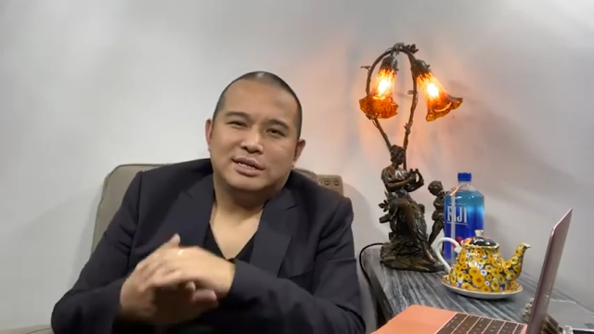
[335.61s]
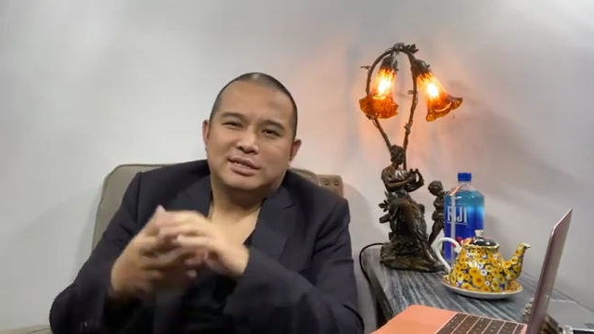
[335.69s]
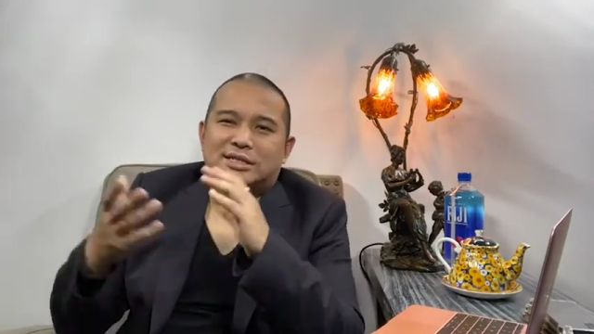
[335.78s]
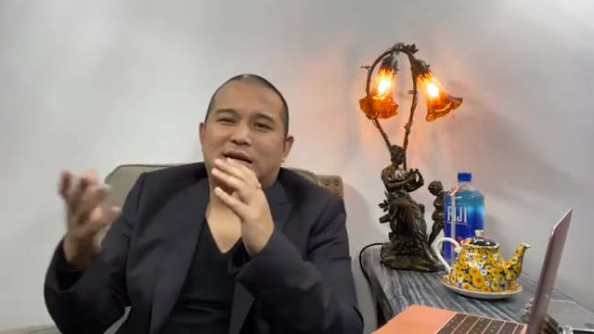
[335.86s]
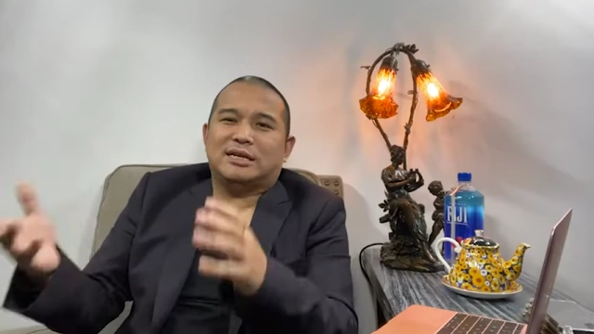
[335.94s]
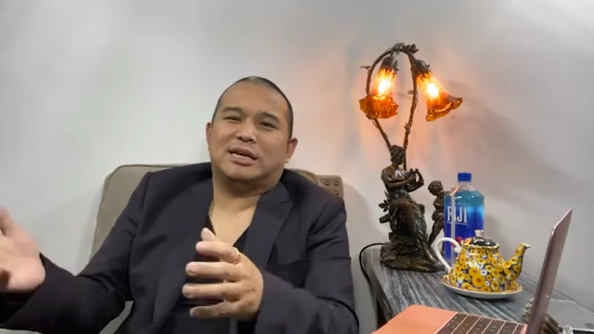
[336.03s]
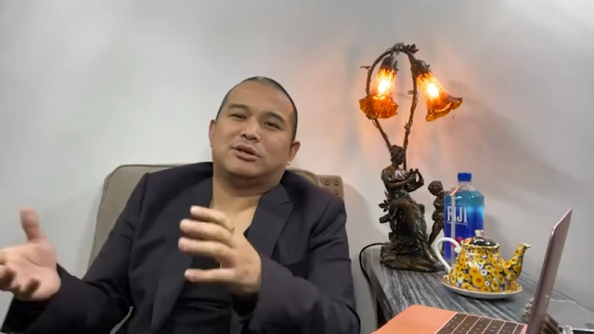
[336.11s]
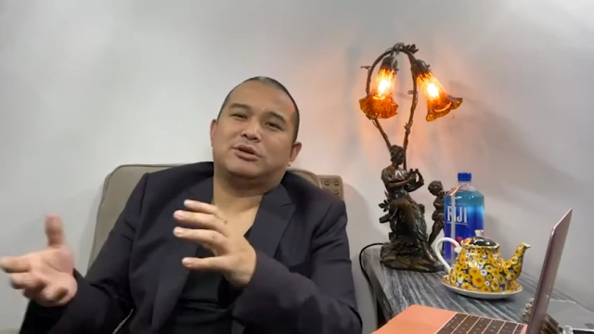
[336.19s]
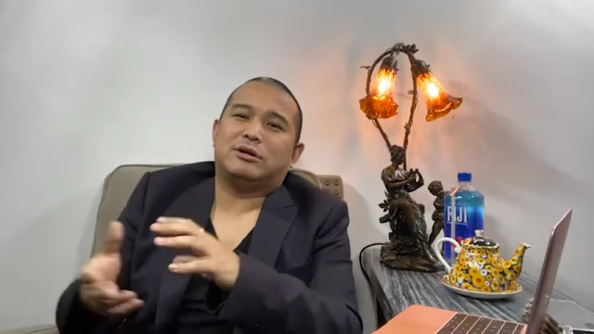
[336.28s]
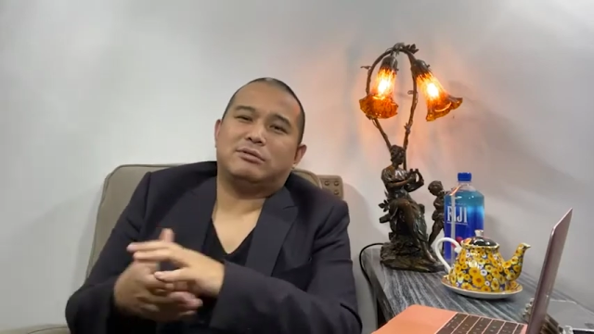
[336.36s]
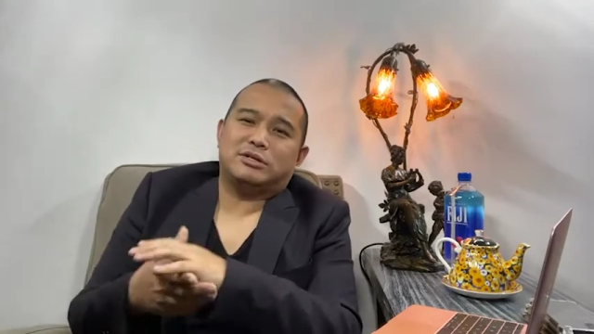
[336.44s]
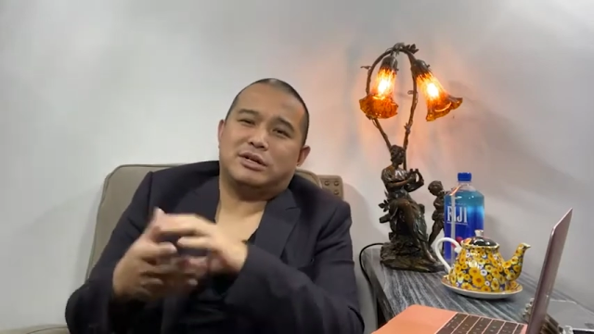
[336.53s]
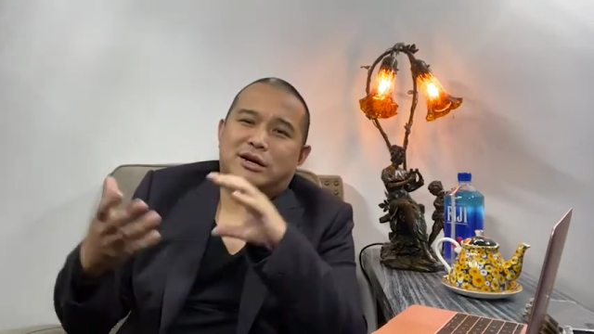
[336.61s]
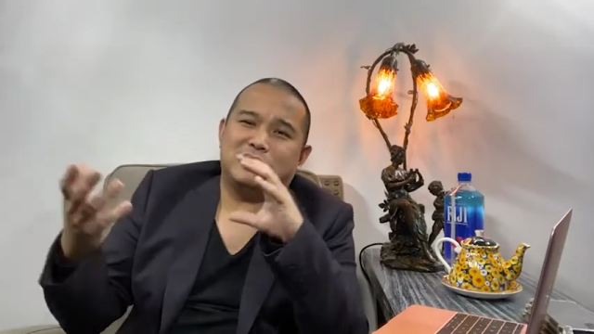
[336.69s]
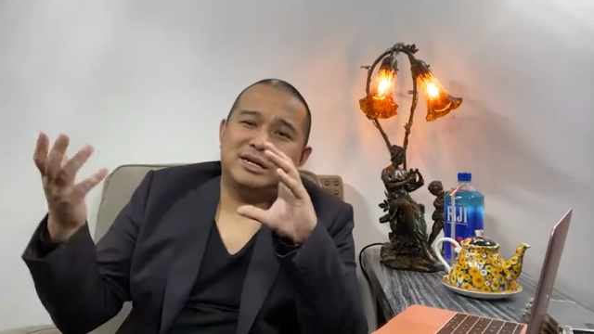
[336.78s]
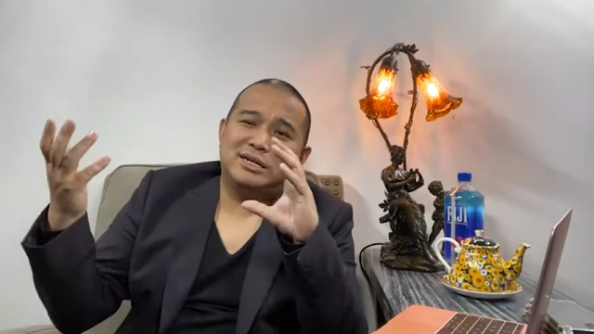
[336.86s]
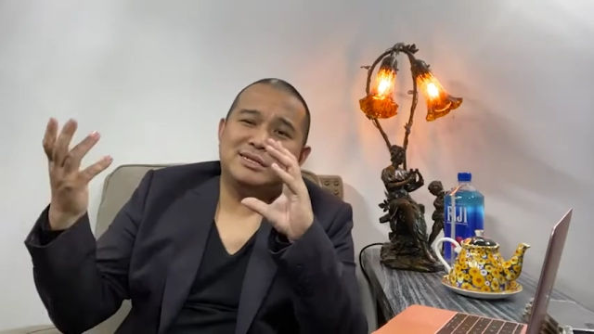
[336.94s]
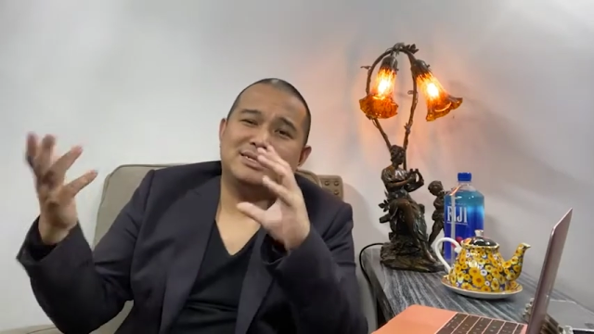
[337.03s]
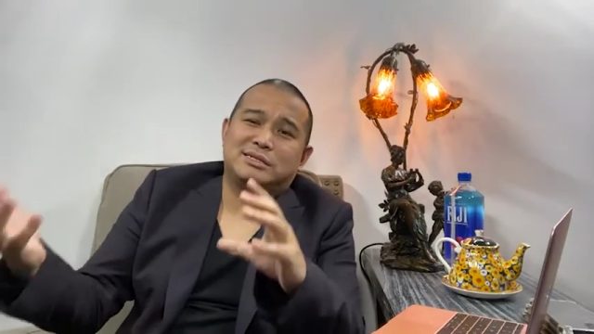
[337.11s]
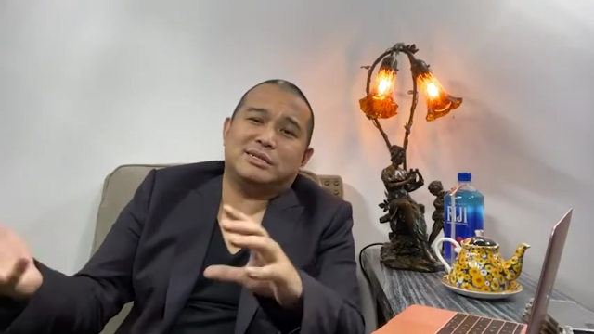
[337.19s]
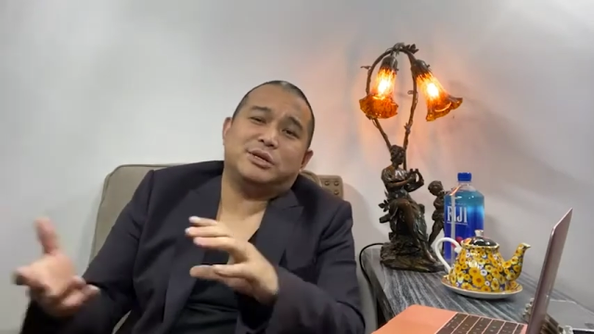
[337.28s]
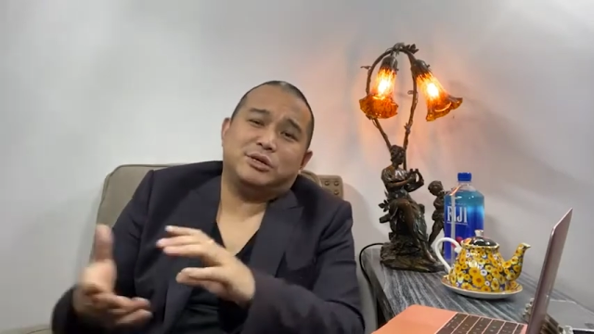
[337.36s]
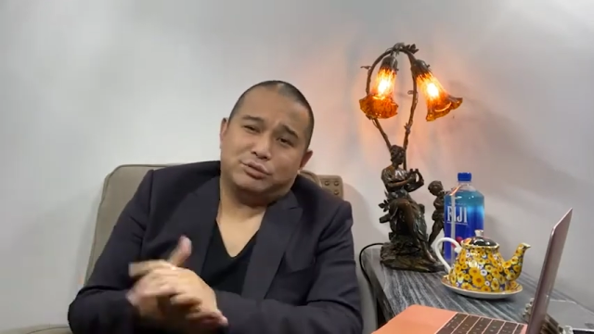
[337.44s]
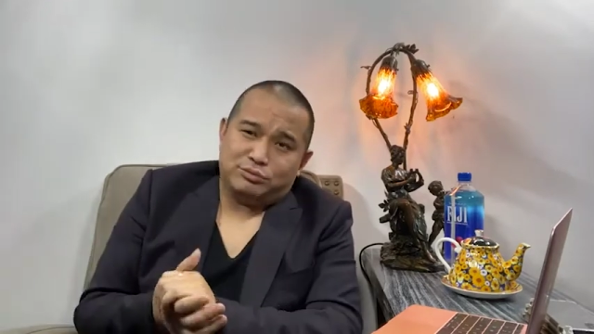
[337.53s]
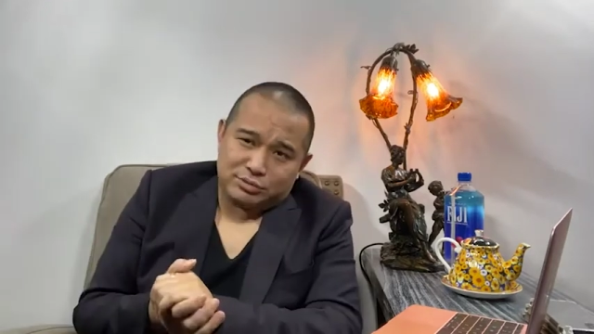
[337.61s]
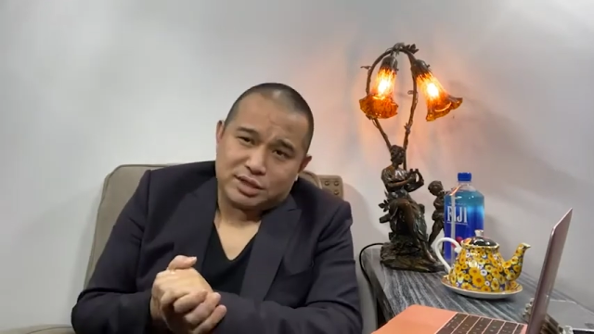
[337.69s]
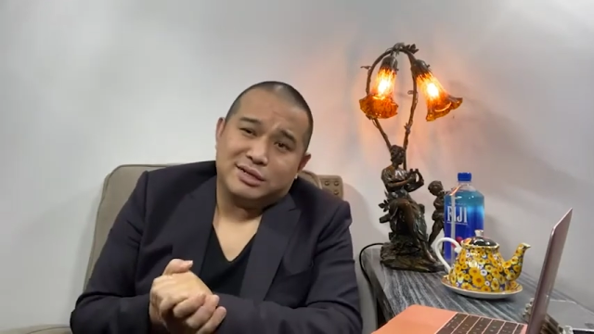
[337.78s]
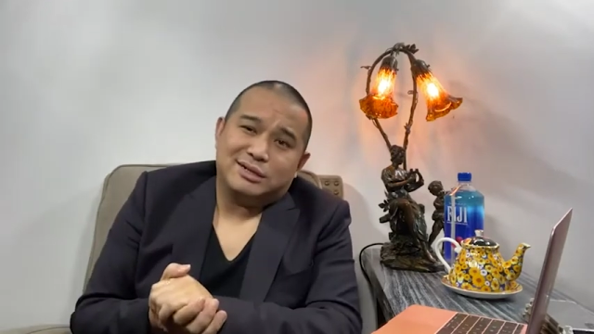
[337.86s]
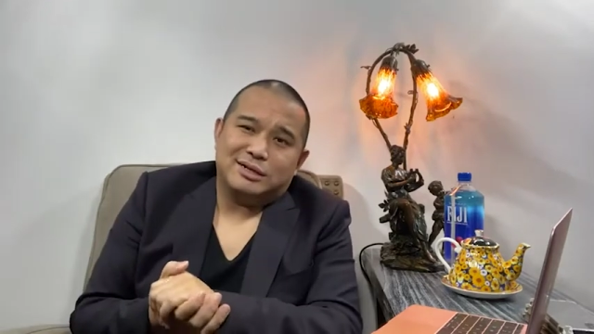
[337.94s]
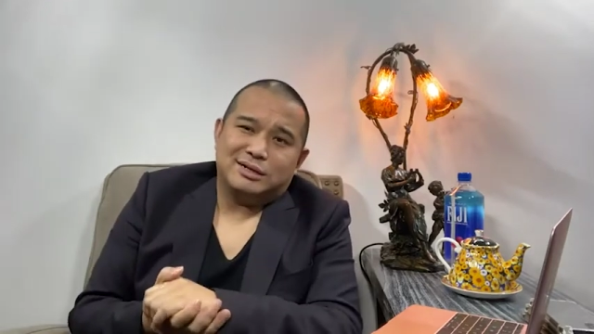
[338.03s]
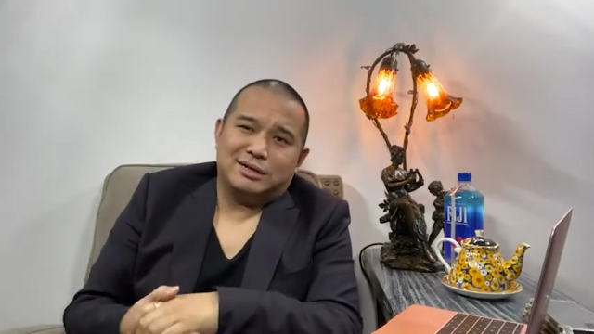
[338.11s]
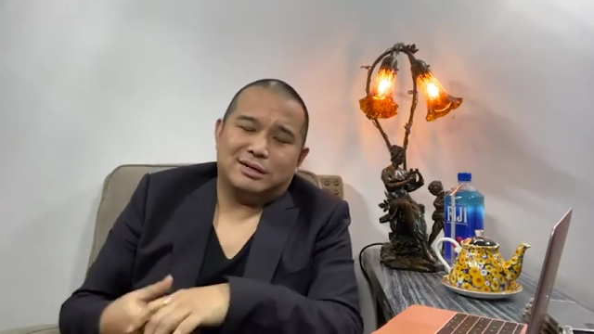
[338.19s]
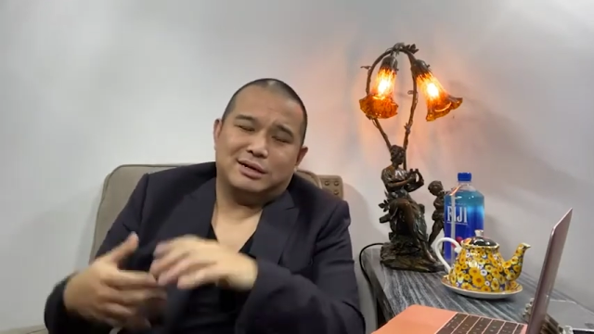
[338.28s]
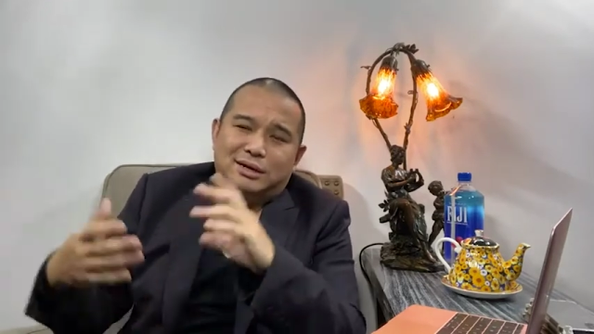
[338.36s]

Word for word: 浙江铁创，我是二零一四年就注册了啊，